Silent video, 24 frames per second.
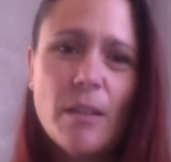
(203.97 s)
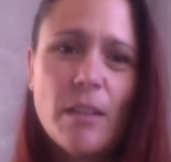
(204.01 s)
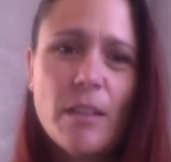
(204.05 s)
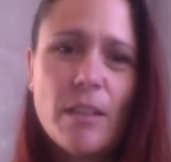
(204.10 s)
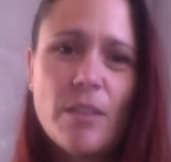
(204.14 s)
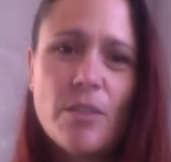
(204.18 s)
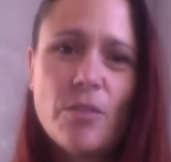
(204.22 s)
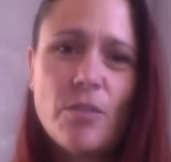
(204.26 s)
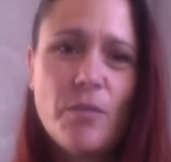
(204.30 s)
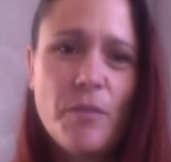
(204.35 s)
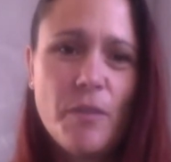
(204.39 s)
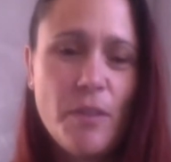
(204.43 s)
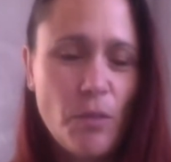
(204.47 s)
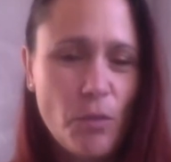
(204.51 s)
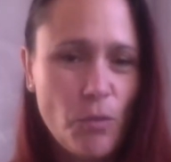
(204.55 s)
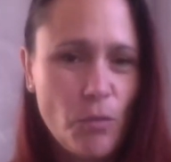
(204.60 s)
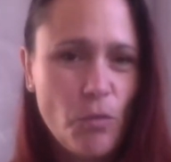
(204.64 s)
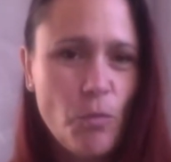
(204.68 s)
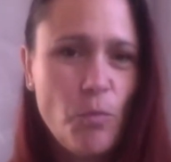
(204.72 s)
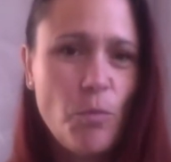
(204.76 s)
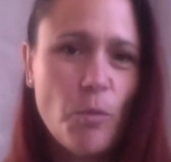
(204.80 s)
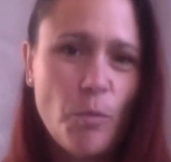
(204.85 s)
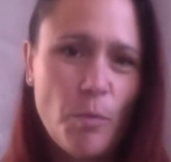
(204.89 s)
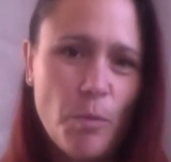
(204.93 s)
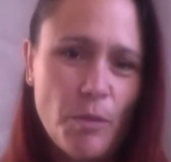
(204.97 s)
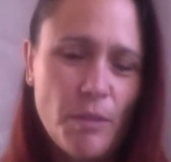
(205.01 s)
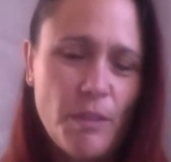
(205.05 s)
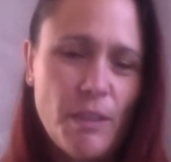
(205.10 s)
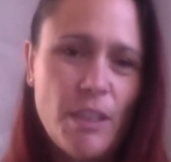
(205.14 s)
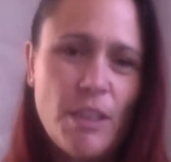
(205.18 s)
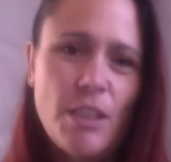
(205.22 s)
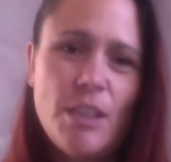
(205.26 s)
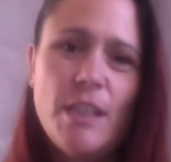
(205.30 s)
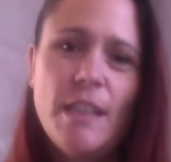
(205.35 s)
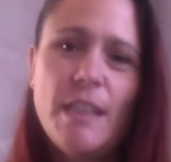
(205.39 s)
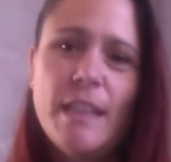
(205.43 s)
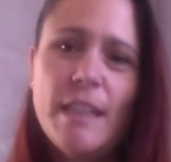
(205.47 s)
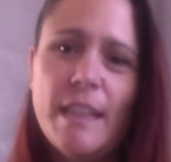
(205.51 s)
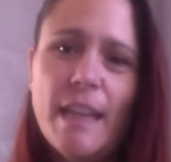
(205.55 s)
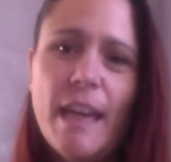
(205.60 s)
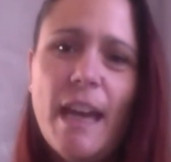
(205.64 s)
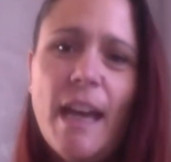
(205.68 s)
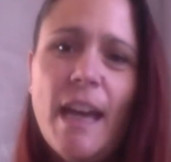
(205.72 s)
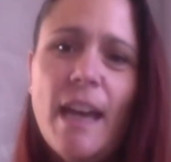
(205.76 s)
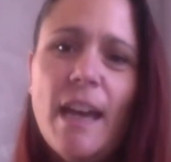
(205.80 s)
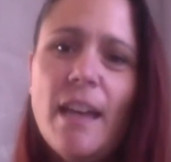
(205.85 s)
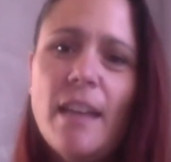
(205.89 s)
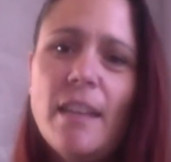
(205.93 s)
je le fais surtout pour protéger les
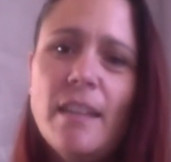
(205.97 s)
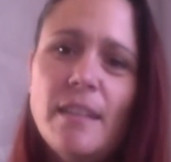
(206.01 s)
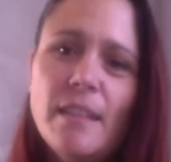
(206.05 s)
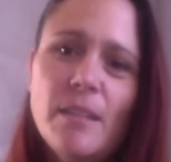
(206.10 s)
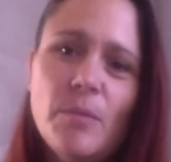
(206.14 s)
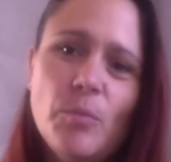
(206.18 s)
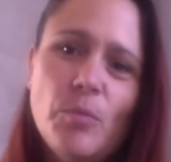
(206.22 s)
cartes.